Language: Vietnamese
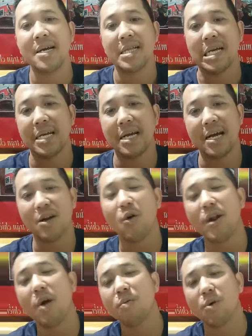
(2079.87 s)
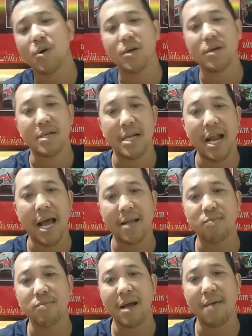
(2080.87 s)
Thì đôi lúc là
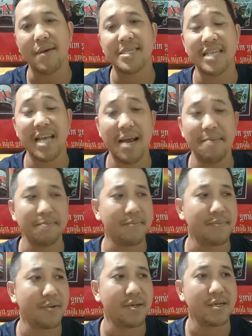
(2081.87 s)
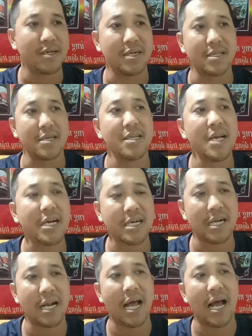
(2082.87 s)
chúng ta phải xem thứ nhất
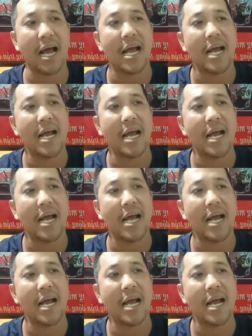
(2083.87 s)
là